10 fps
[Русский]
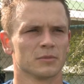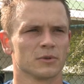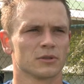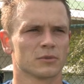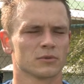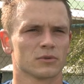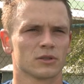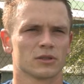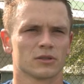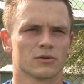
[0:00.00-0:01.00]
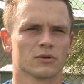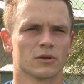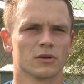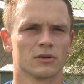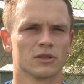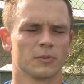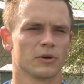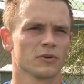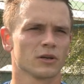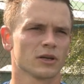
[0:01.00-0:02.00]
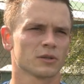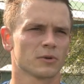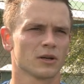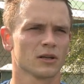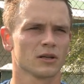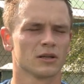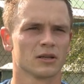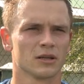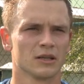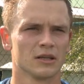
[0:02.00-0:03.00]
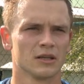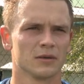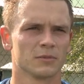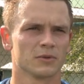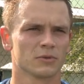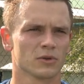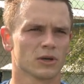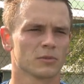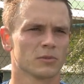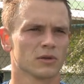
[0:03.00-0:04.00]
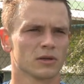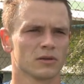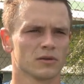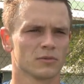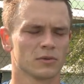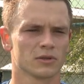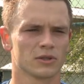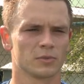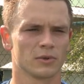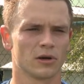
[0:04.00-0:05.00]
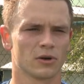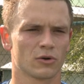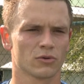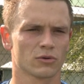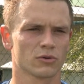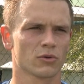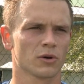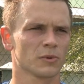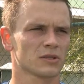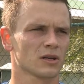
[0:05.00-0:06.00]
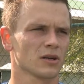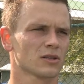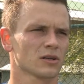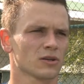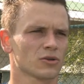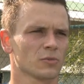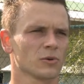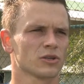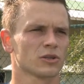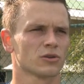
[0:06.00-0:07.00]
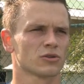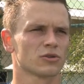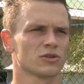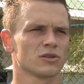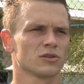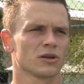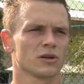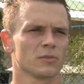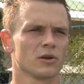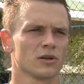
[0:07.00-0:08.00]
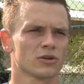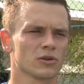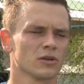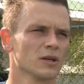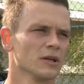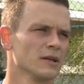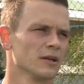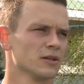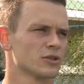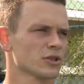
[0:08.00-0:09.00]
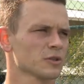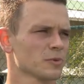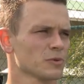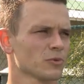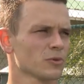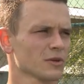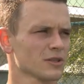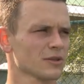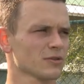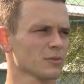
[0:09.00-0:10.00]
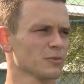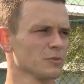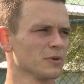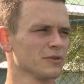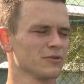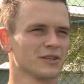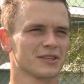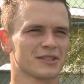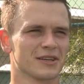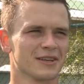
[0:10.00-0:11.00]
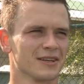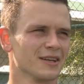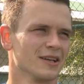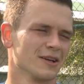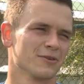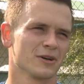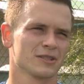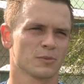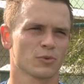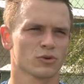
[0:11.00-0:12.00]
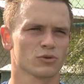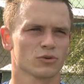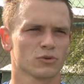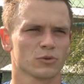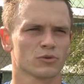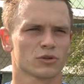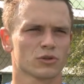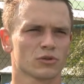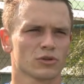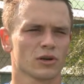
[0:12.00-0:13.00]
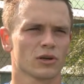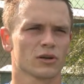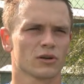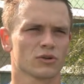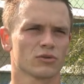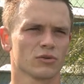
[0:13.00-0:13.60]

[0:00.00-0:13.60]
Поэтому здесь, ну, не привыкать, правильно. Поэтому играть было, в принципе, легко. Друг друга подстраивались хорошо. Опять же говорю, что силы, наверное, были еще. Сейчас посмотрим, как завтра будем двигаться. А за прошлую игру могу сказать, что играли хорошо.